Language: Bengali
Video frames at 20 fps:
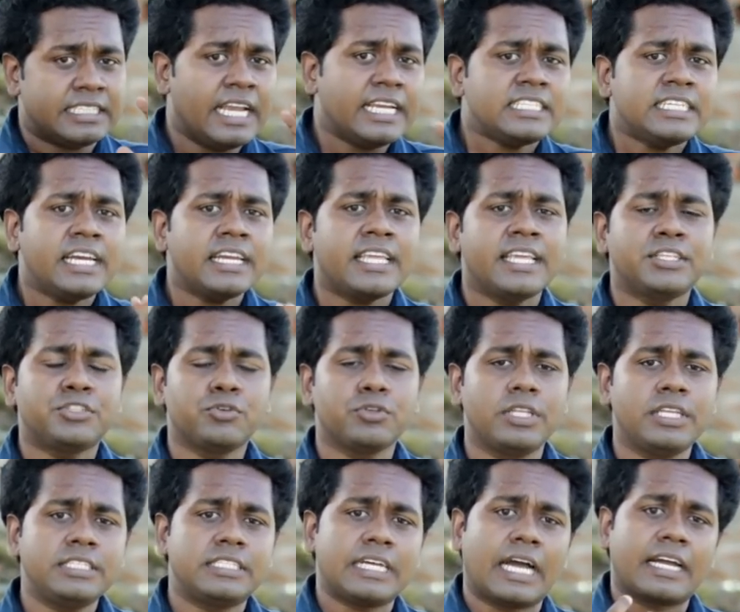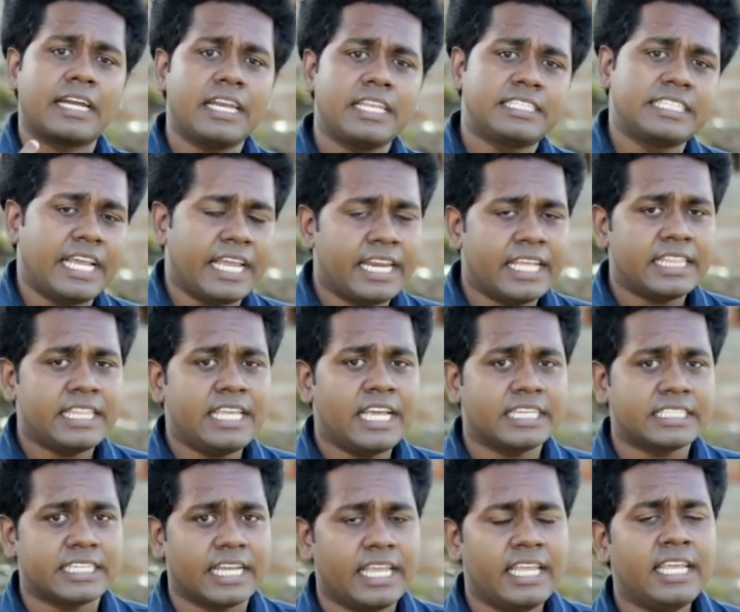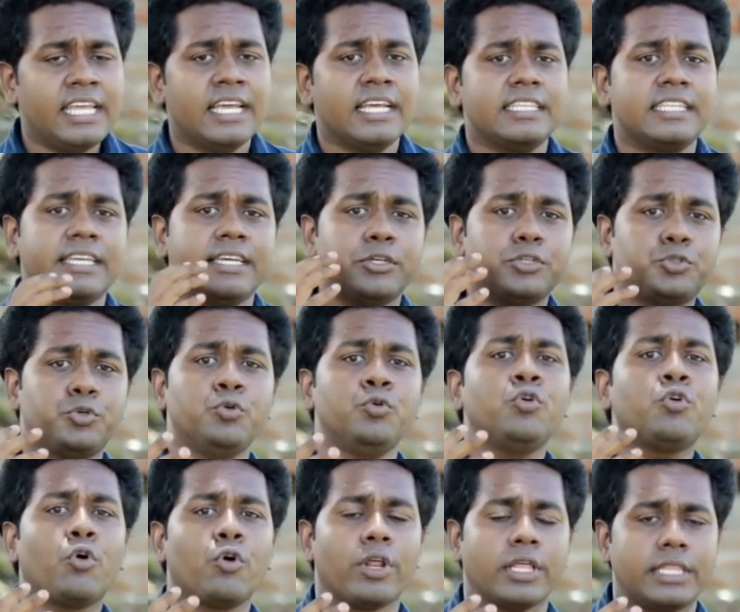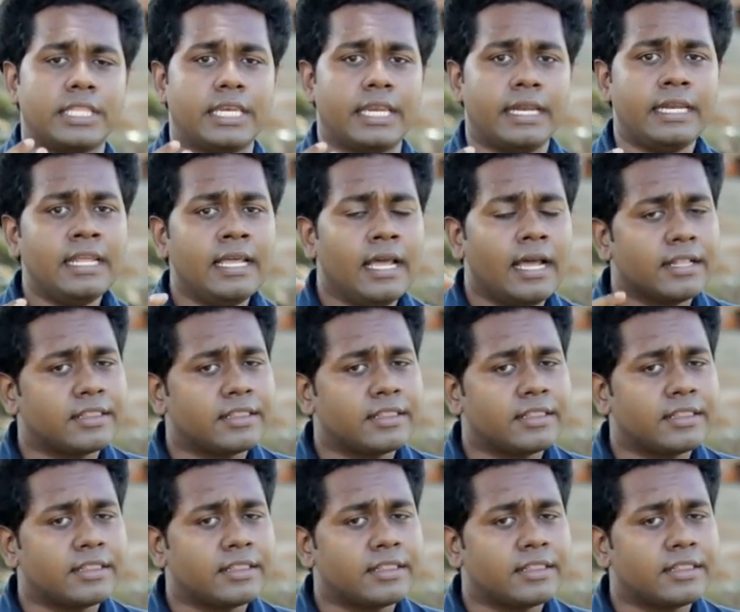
শেষের কিছুদিন চাকরি ছেড়ে দিয়ে সেই তিনি শুরু করে দিলেন